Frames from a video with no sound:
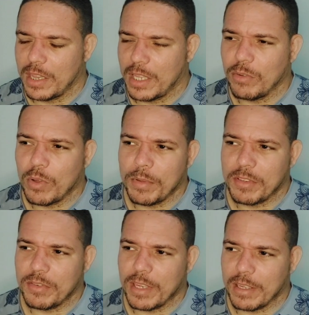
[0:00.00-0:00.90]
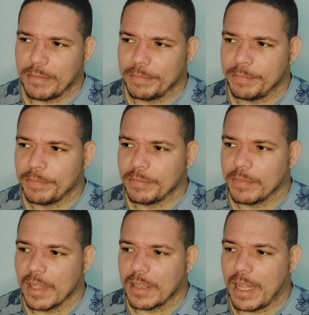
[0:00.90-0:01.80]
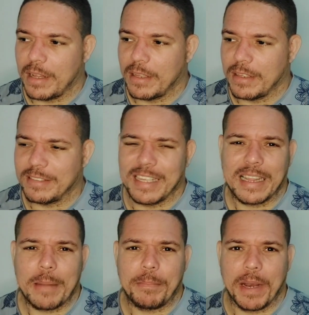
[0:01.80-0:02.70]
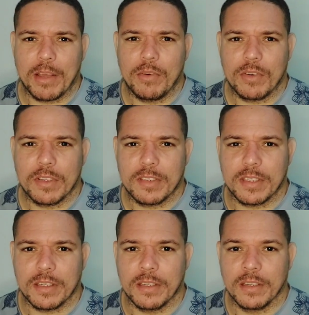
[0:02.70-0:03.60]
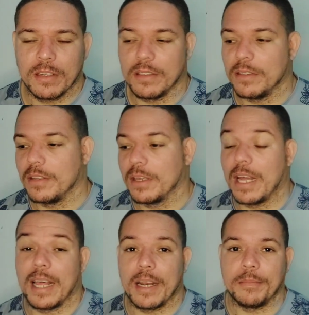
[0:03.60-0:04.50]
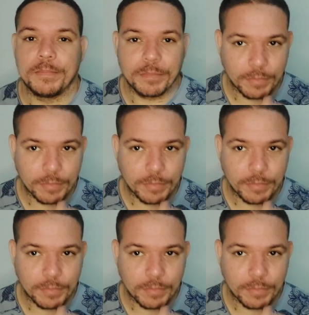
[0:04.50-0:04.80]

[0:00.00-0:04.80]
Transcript: Tem um nomezinho aí, tá? É Zeta Play, alguma coisa assim. Galera,